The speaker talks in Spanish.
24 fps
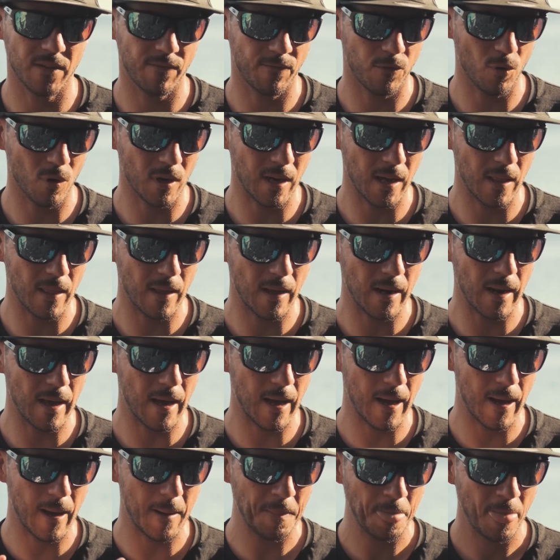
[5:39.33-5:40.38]
enfocada
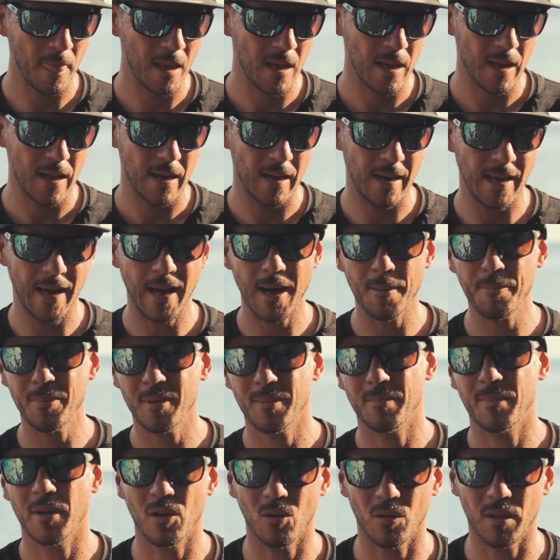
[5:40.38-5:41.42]
la, la app,
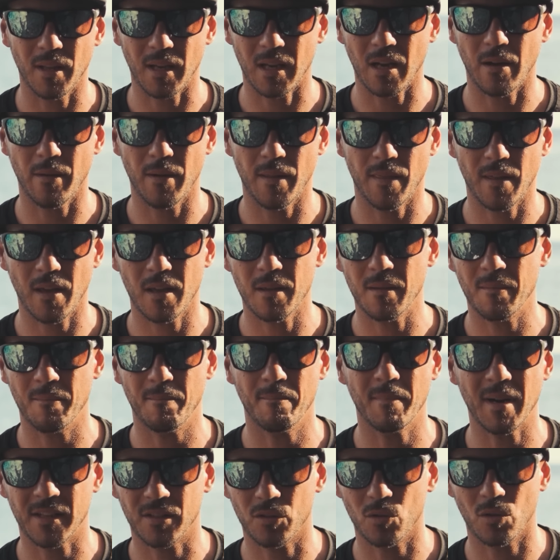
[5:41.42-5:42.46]
pero de cada vez hay
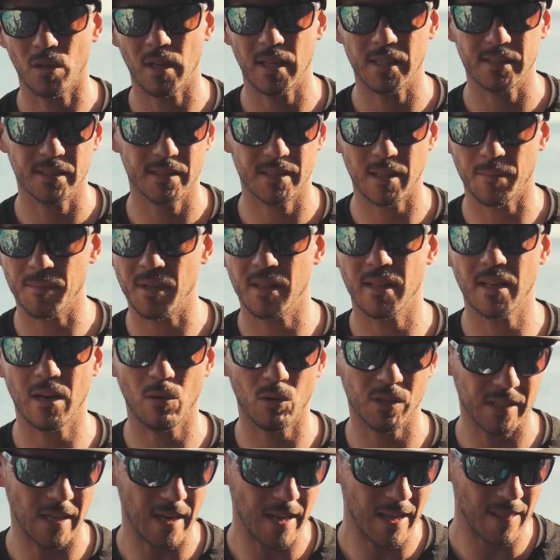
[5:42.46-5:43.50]
más zonas también de
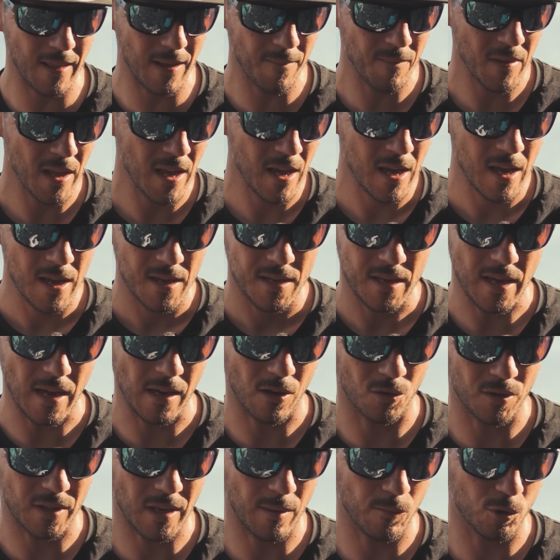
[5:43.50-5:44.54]
agua salada y ahí
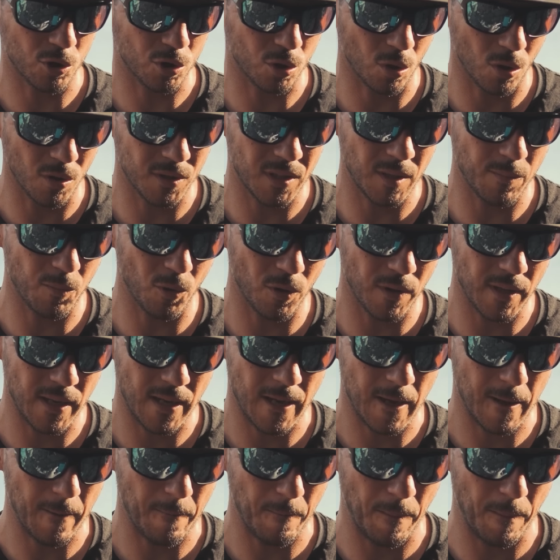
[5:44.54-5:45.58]
encontramos todo tipo de,